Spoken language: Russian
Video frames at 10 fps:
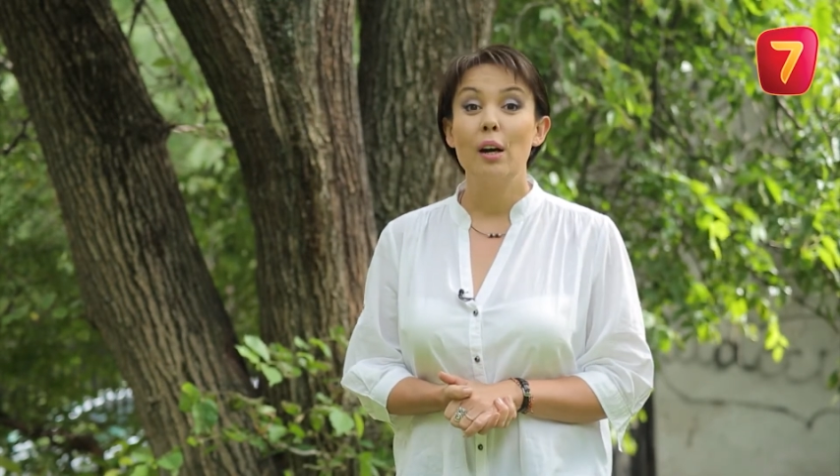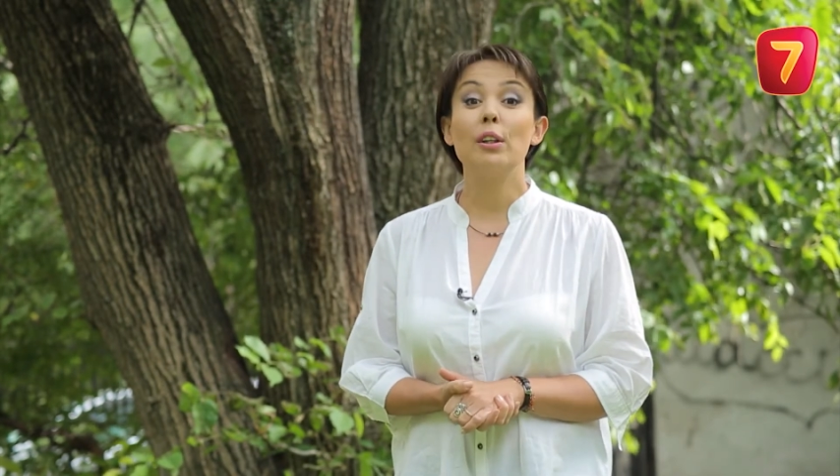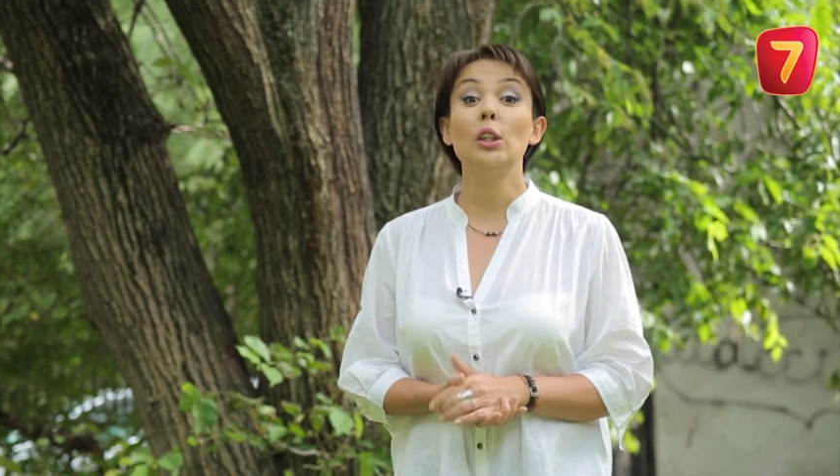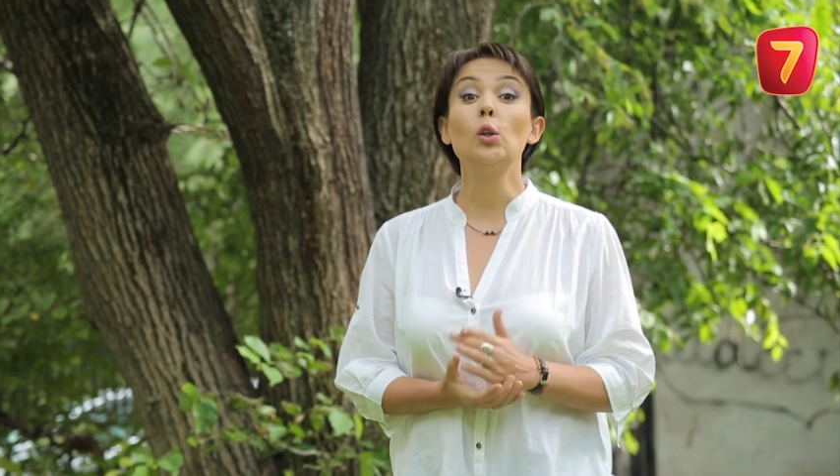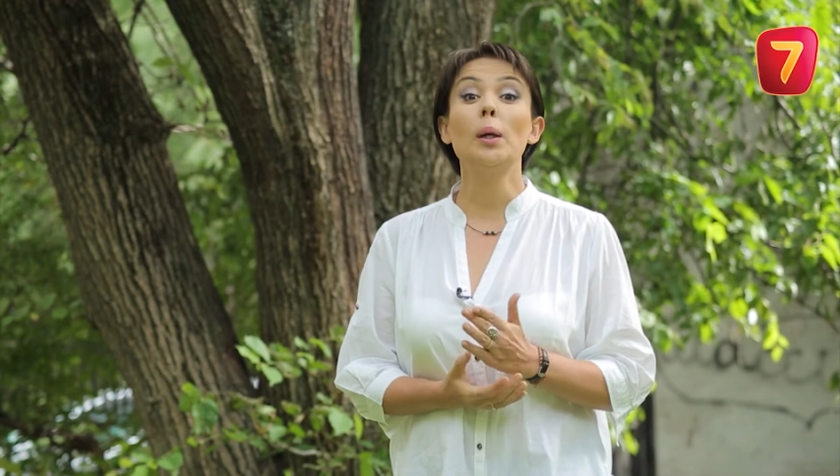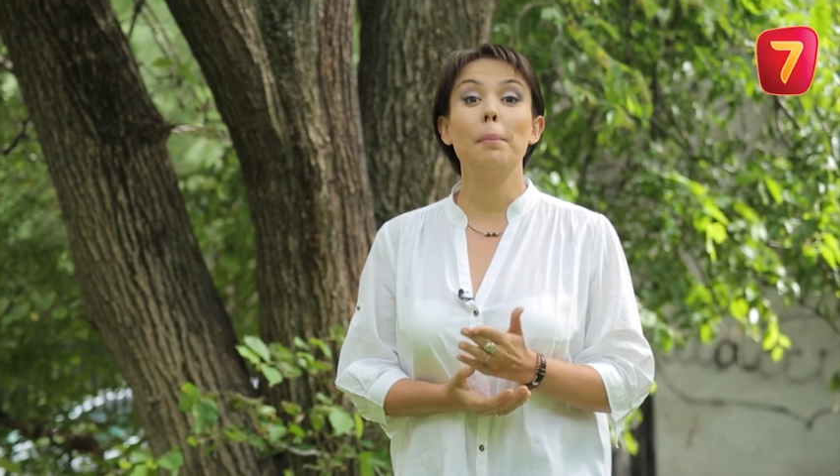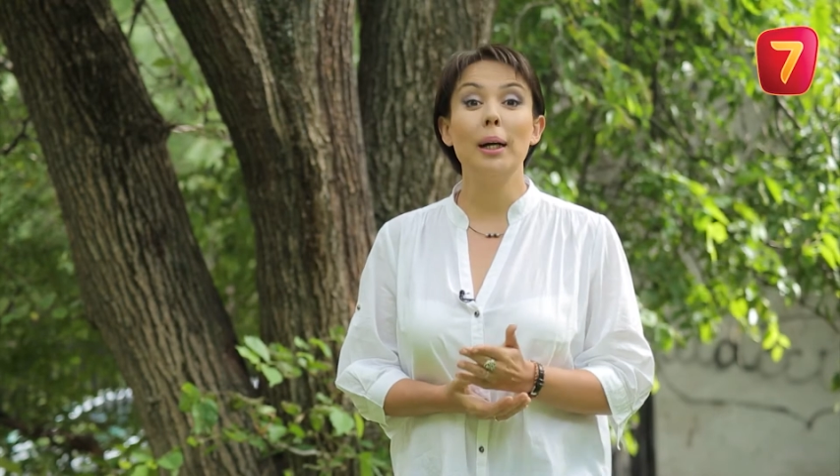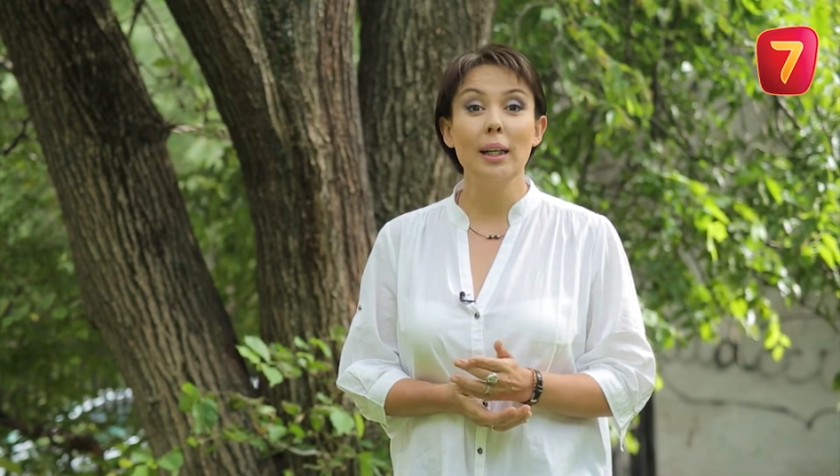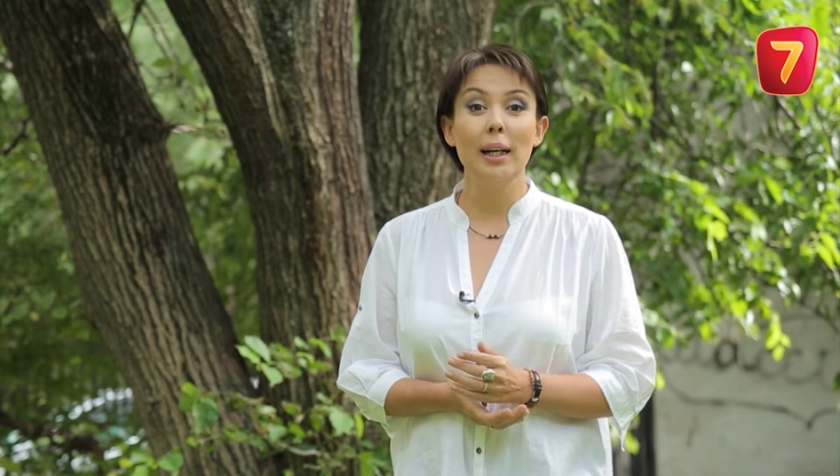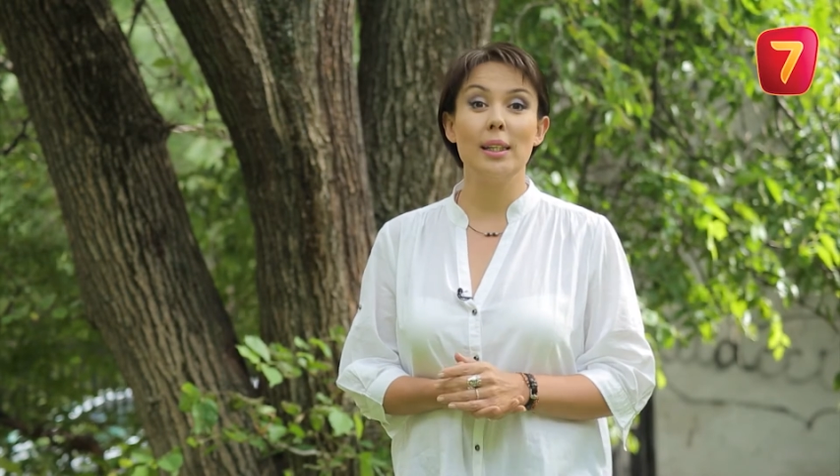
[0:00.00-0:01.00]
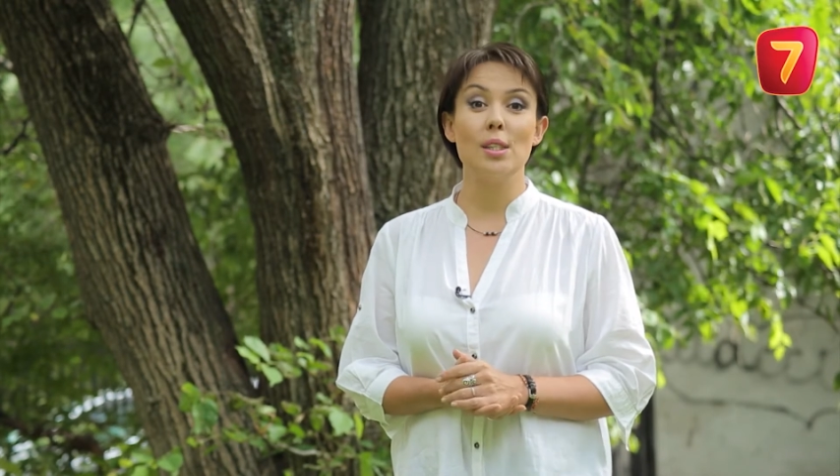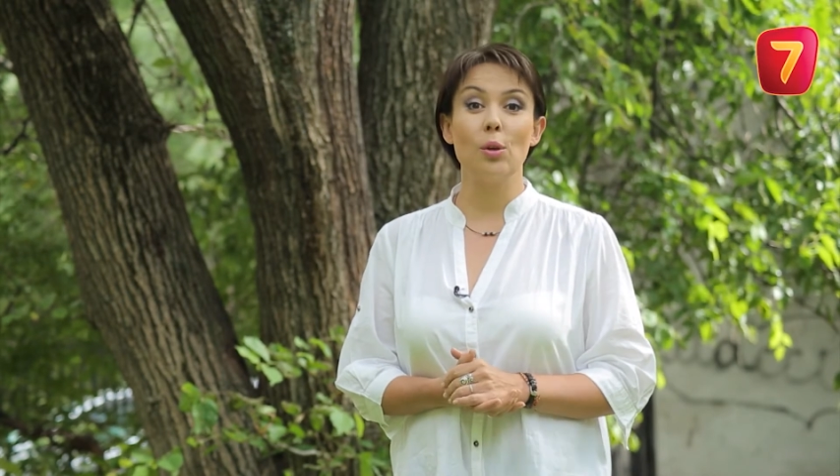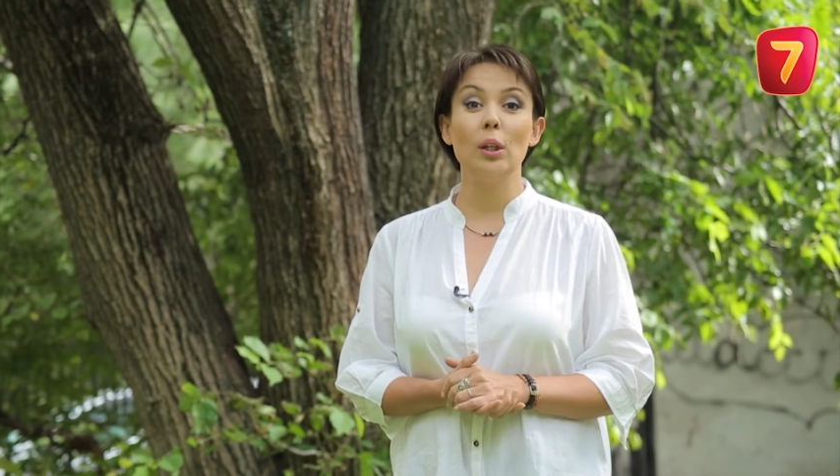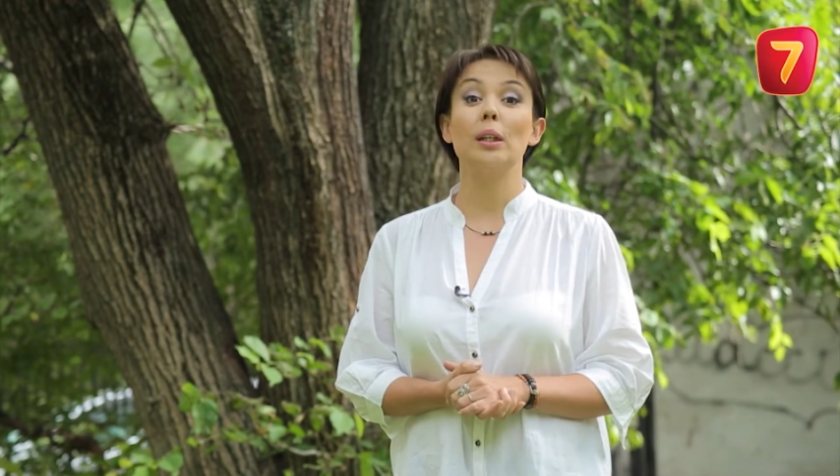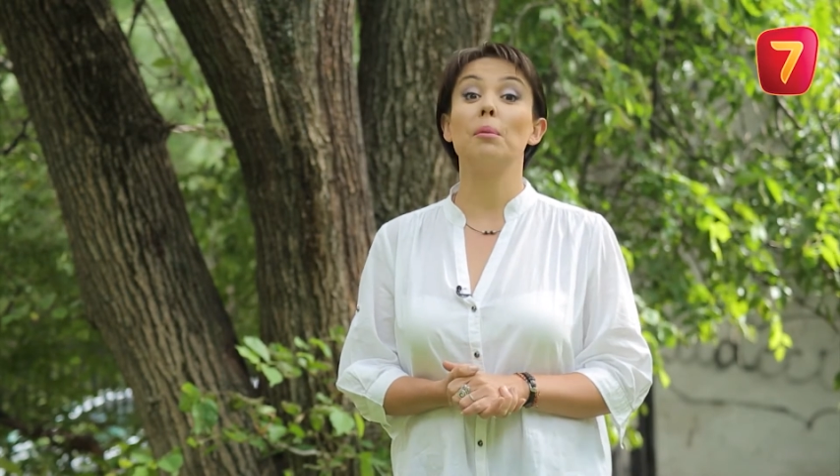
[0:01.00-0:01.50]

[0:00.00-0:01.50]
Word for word: в которой пока есть только